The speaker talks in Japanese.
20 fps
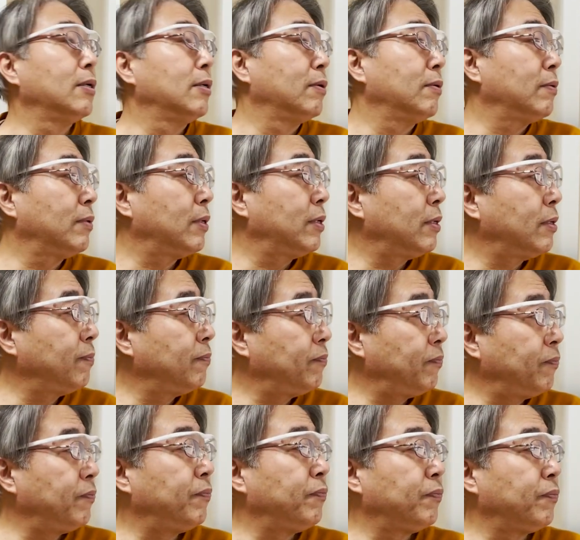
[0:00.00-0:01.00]
で、う
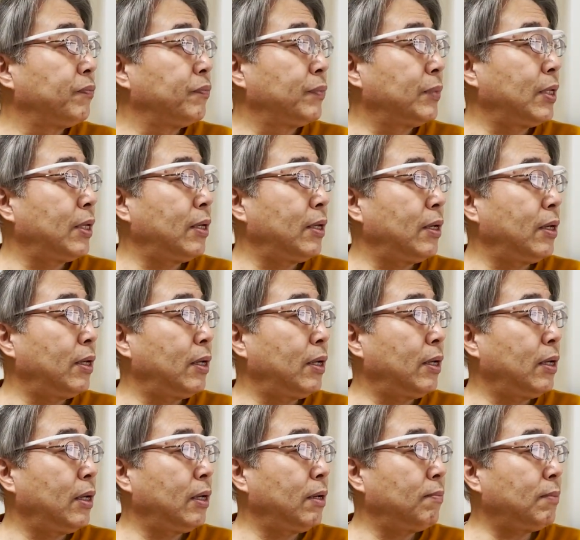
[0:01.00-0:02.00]
ん。
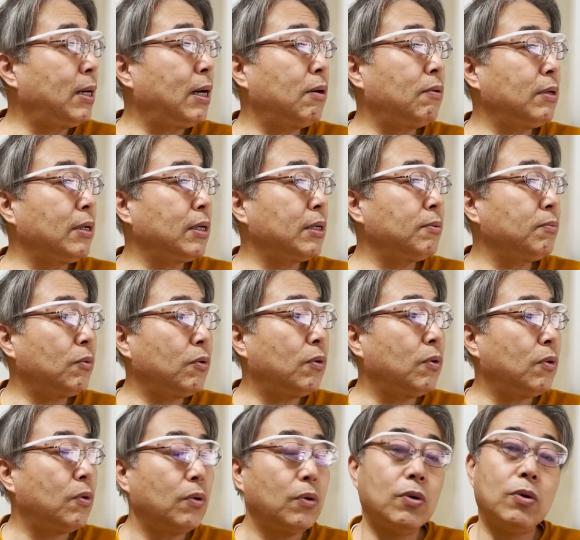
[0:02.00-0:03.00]
で、まあ、青柳
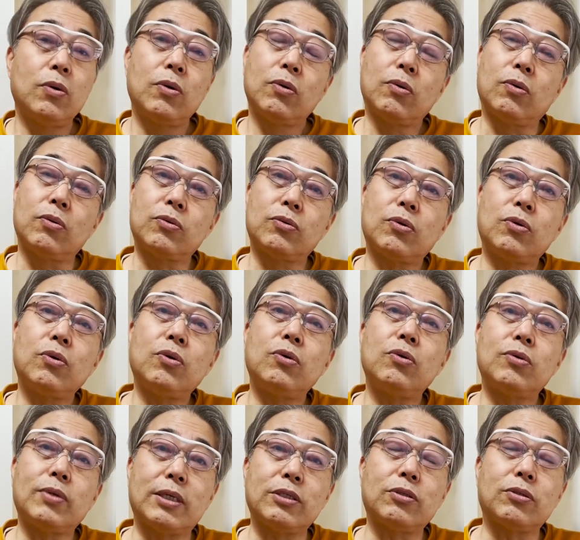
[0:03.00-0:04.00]
も
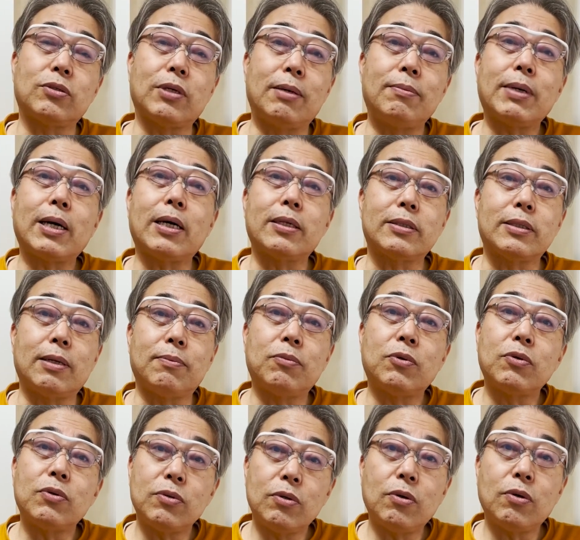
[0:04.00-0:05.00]
コントロールがちょっと甘かった
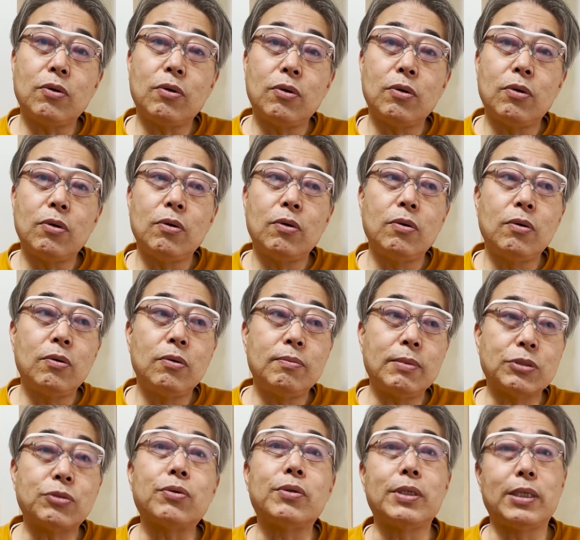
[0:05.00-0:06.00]
ものの、ま
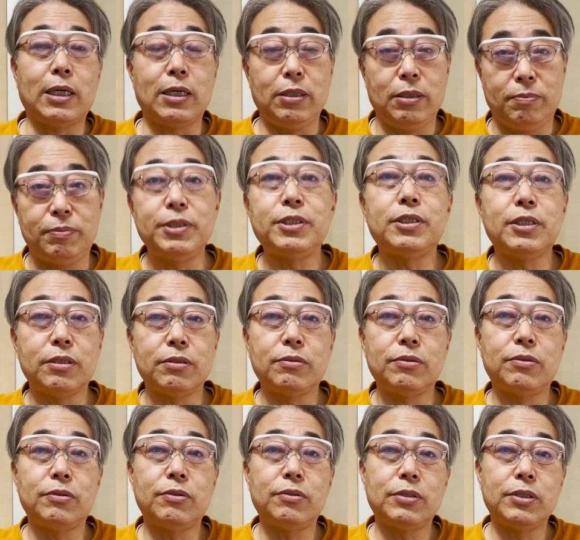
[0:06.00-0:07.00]
あ、それなりに
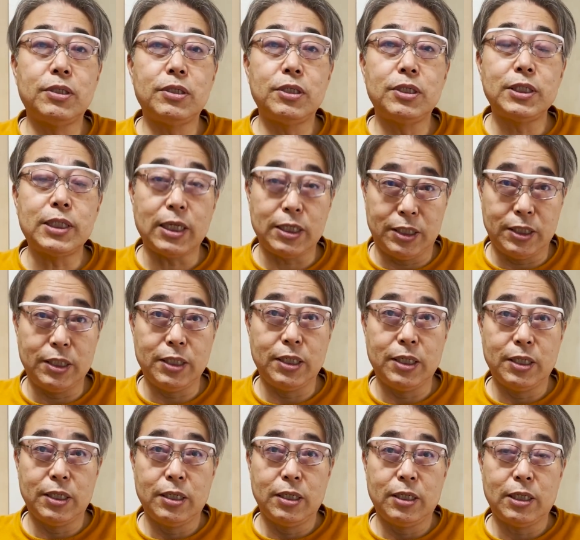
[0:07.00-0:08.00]
ピッチングしたし、
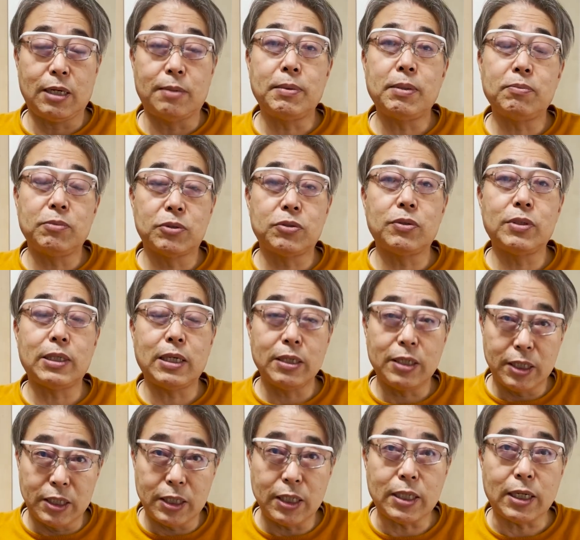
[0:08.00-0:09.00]
球もそれなり
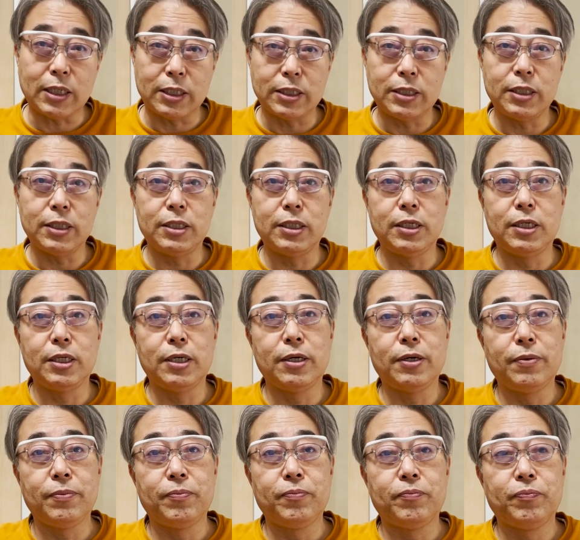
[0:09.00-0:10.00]
に来てたし。
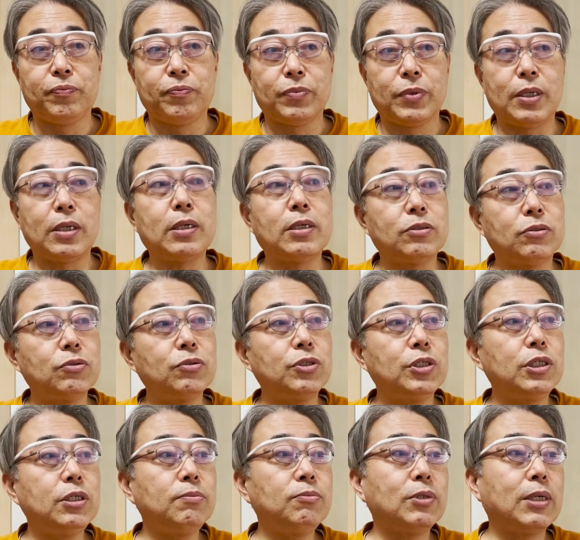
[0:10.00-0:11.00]
ただ、
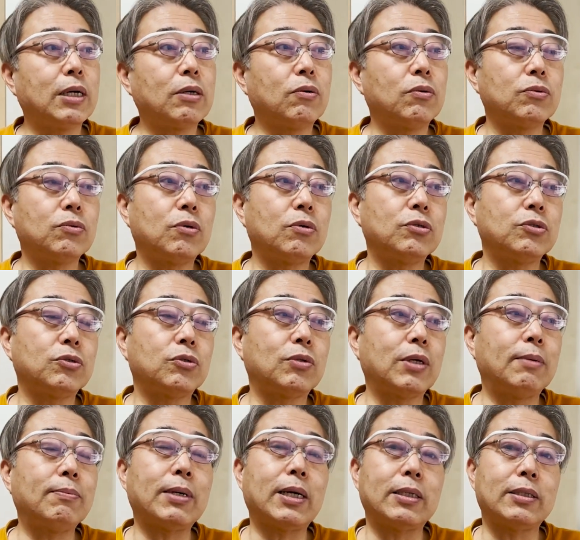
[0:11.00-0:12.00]
ツーシームがコントロールちょっと
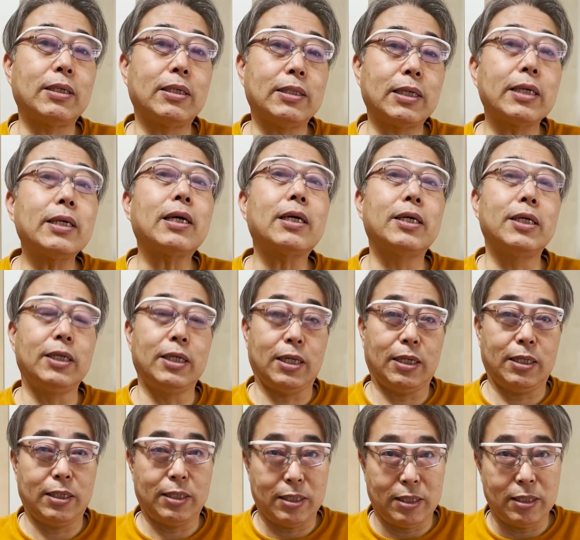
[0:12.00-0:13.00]
甘かったんだけが気になっ
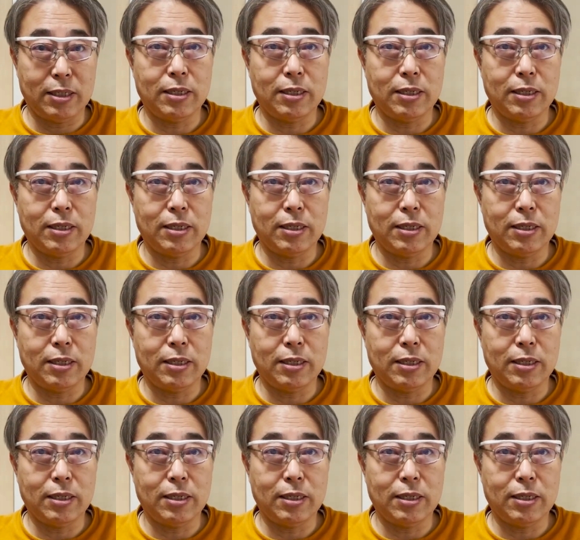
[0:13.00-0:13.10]
た。